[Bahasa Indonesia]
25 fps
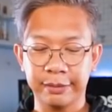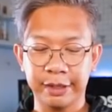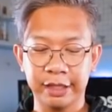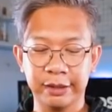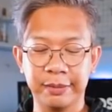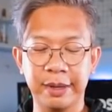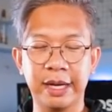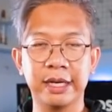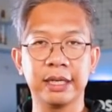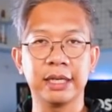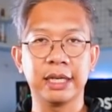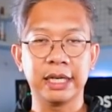
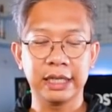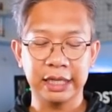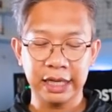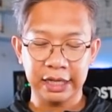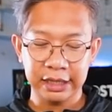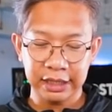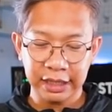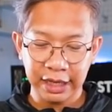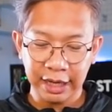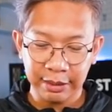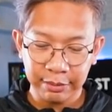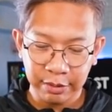teman-teman. Kita
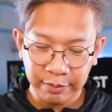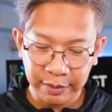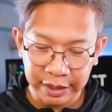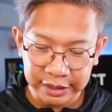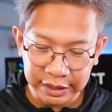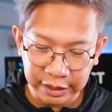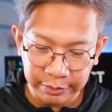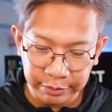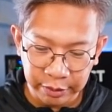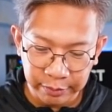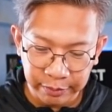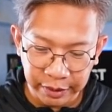tinggal
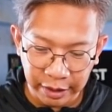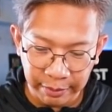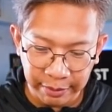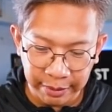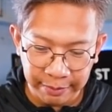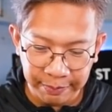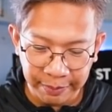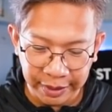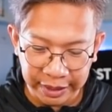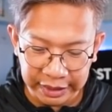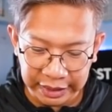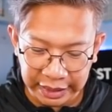memasang
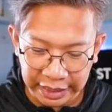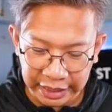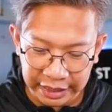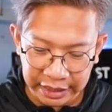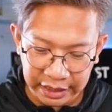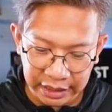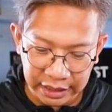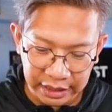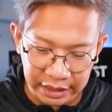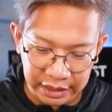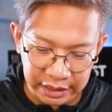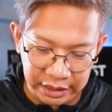beberapa part
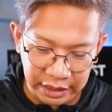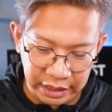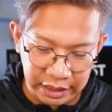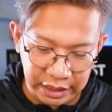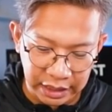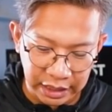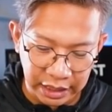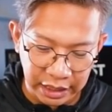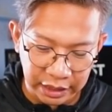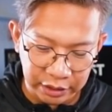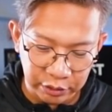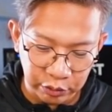lagi. Ini
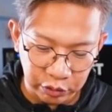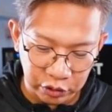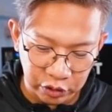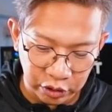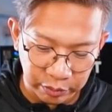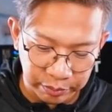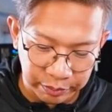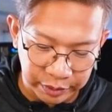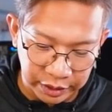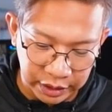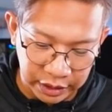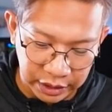adalah
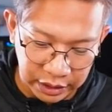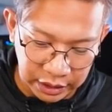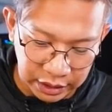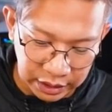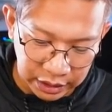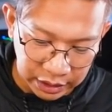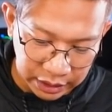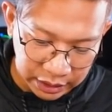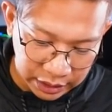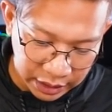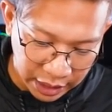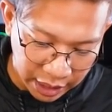tutup
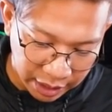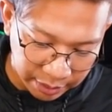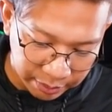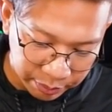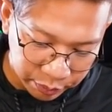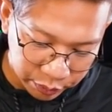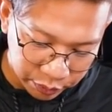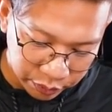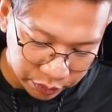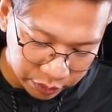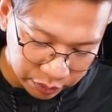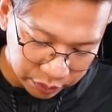di
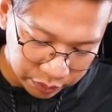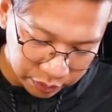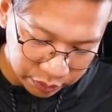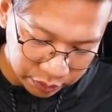namu,